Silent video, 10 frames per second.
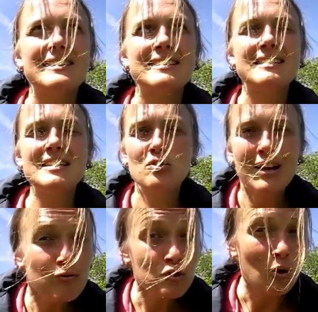si
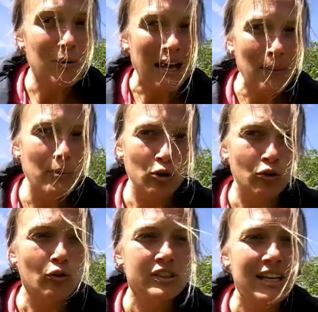cela vous semble
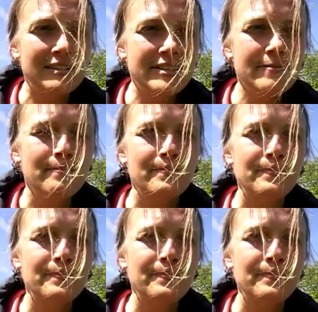important ce qu'elle dit.